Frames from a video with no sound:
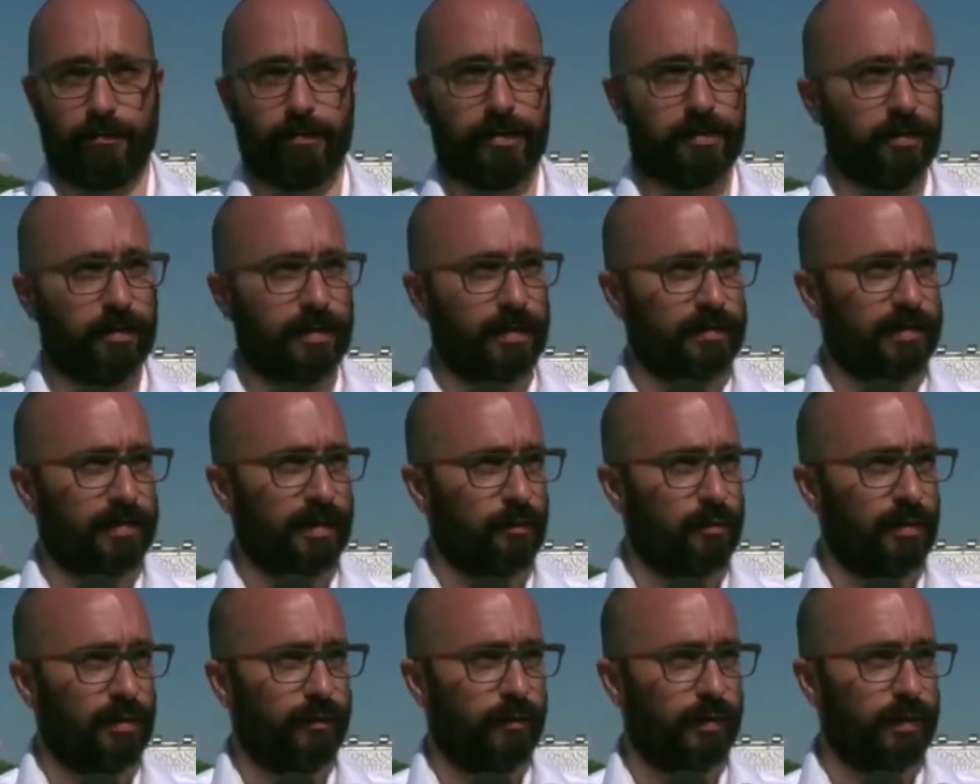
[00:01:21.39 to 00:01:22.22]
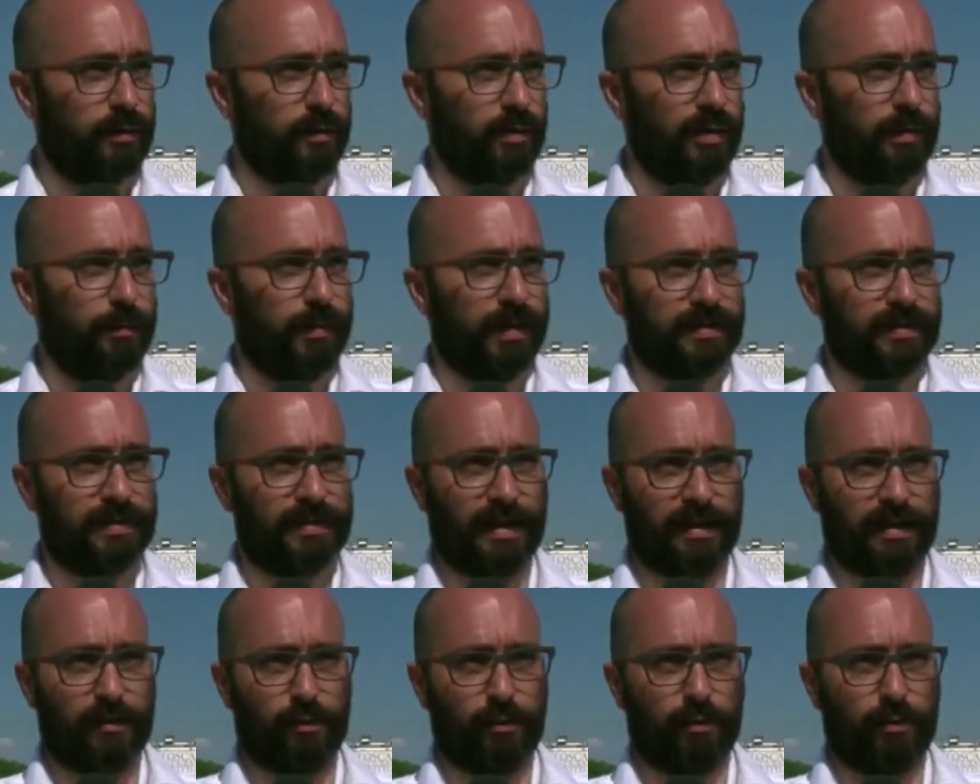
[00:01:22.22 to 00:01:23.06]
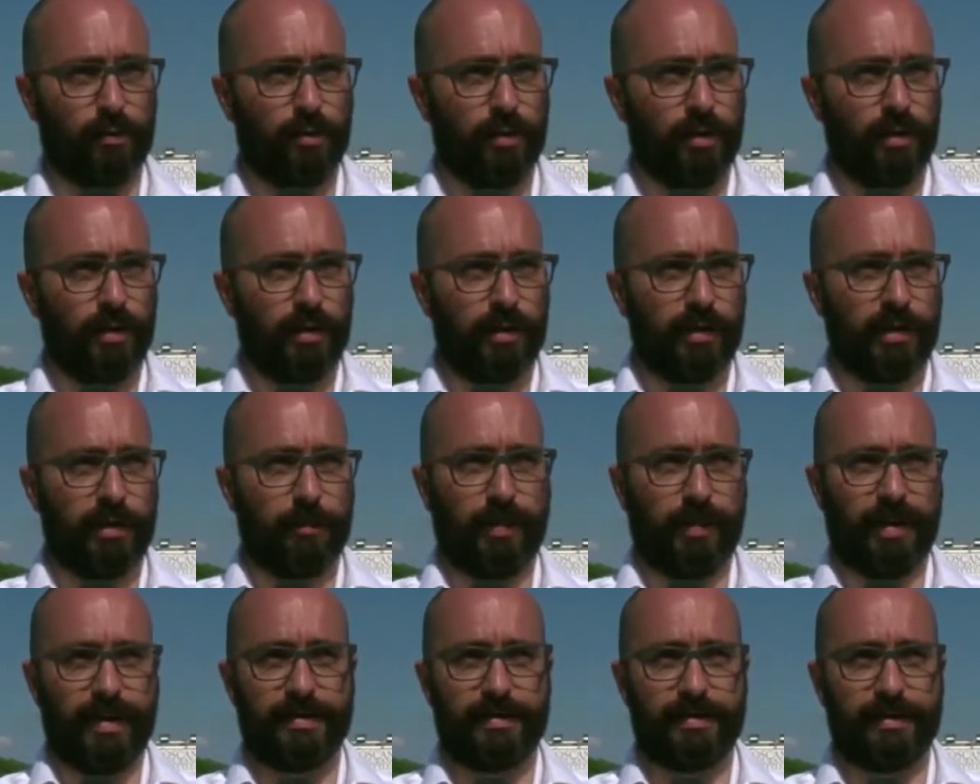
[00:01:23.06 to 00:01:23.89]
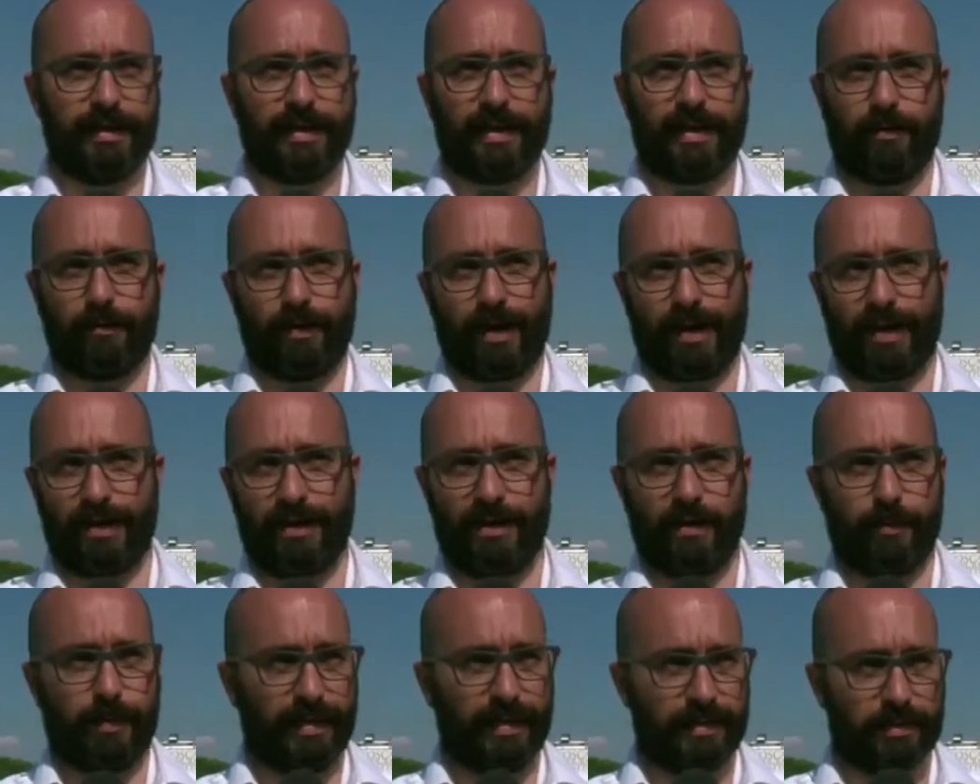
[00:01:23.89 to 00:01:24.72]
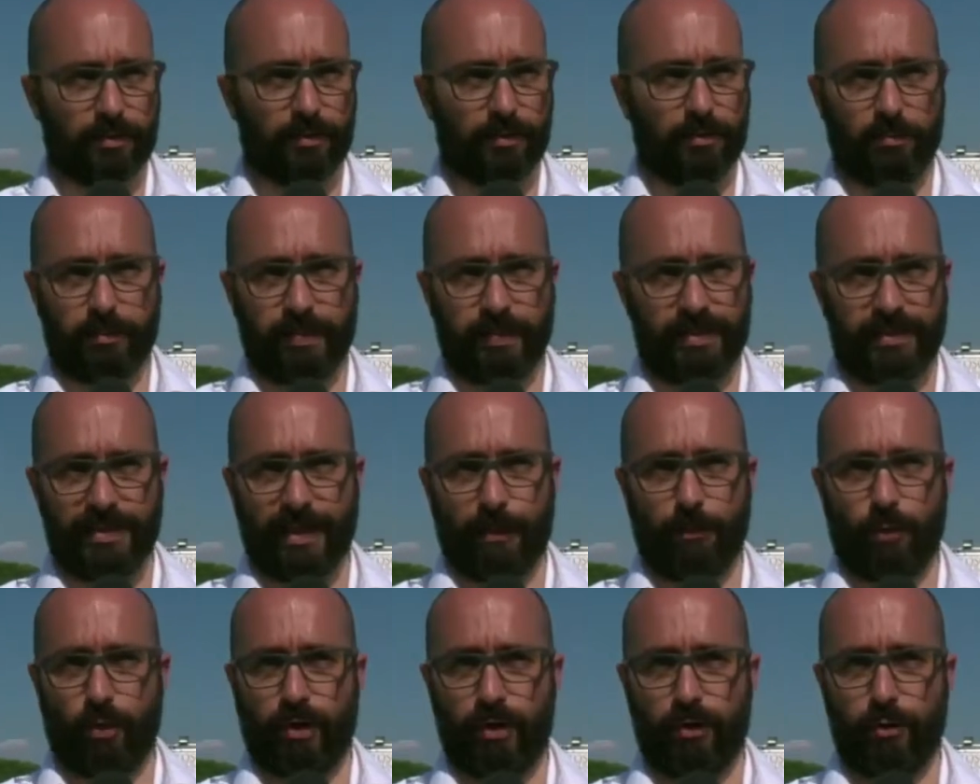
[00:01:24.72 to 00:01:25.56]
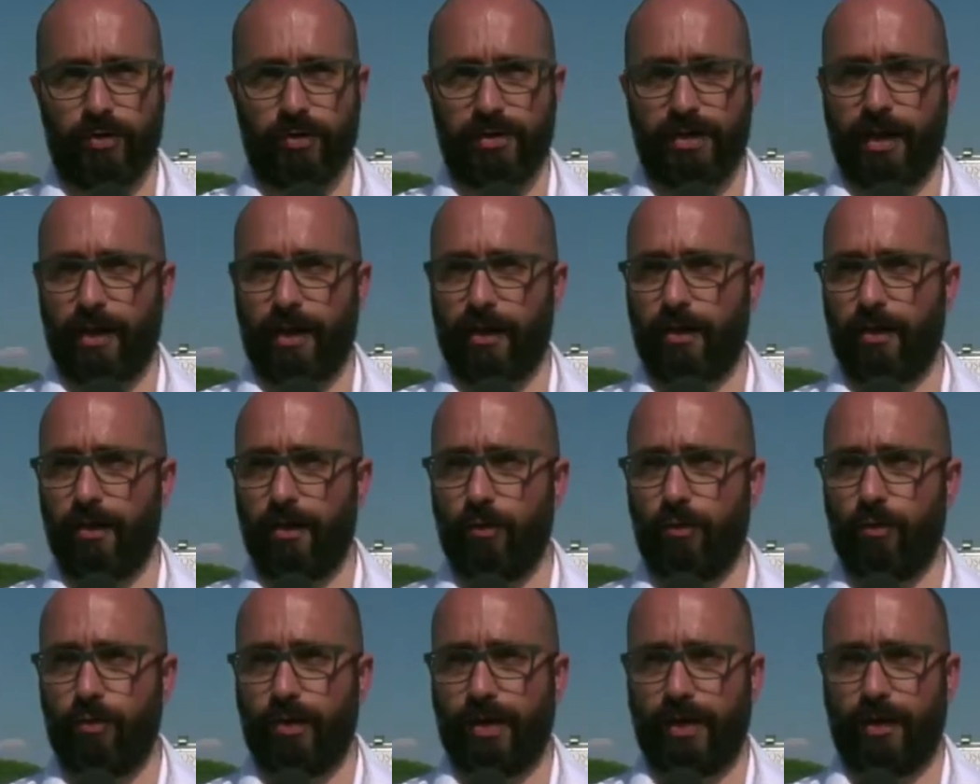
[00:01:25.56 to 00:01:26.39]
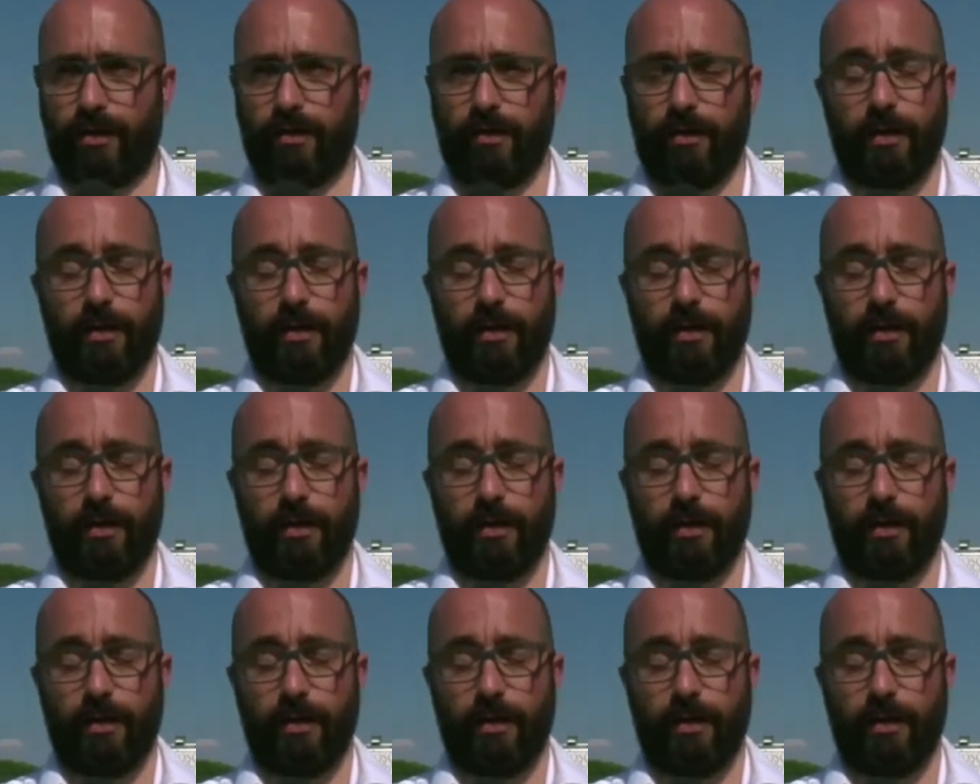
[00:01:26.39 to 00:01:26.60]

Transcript: Questo era stato definito nel passato il paese dei cavalli, penso, pensiamo che lo sia anche ora,